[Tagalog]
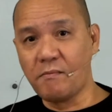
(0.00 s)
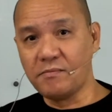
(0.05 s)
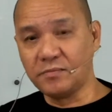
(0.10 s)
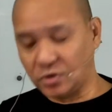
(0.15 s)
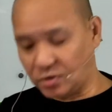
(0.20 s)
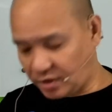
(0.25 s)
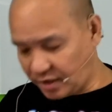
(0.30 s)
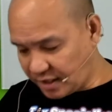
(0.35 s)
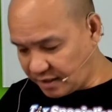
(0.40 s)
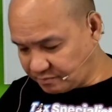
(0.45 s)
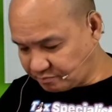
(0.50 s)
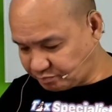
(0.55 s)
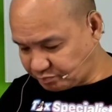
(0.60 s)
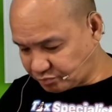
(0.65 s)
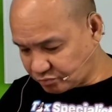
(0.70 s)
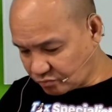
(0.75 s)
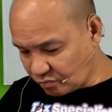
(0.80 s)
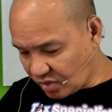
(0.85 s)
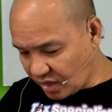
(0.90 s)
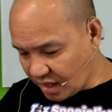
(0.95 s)
Okay?
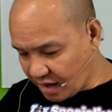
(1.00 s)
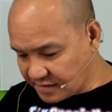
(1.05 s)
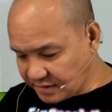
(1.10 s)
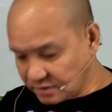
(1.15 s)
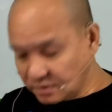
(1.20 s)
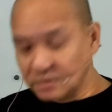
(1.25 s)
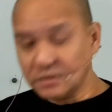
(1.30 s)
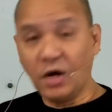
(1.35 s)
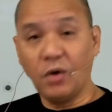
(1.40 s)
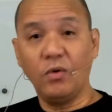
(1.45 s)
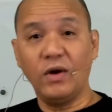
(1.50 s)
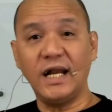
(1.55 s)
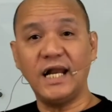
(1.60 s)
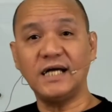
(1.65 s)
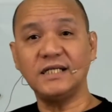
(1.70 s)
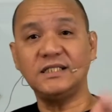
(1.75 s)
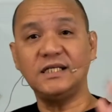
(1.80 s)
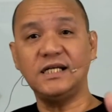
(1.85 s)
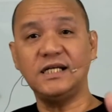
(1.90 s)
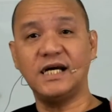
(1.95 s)

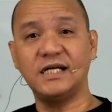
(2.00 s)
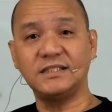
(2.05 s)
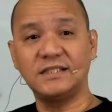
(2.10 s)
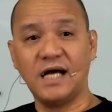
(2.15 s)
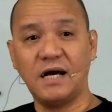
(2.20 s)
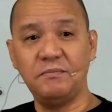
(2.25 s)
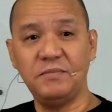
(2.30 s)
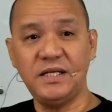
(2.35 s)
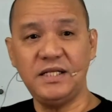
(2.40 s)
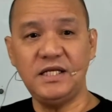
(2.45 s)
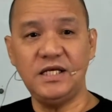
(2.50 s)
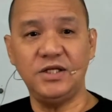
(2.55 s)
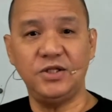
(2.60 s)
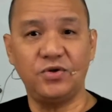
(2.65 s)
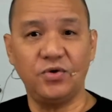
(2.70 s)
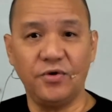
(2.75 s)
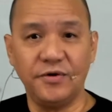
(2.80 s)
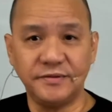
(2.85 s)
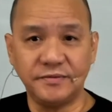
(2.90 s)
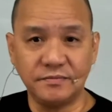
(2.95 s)
Walang sinasabi
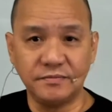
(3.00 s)
dito